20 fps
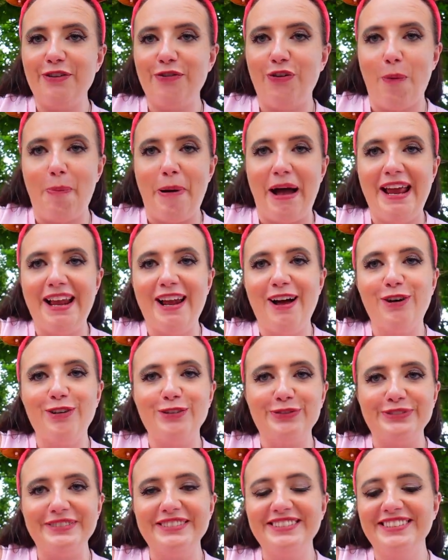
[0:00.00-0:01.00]

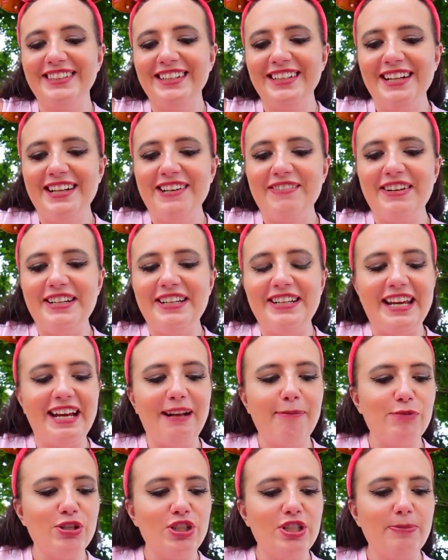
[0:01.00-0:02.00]
vorbeilaufen, weil die
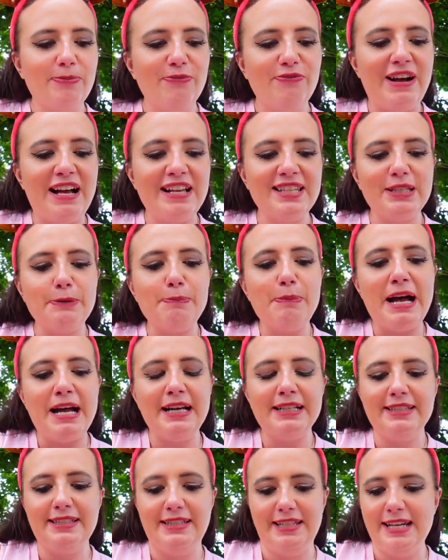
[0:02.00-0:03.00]
denken bestimmt, was
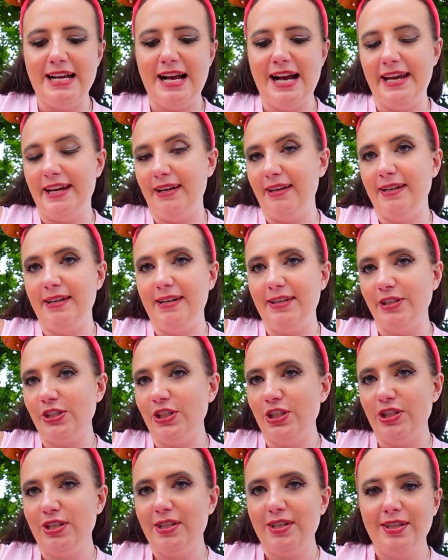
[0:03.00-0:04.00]
macht sie hier eigentlich?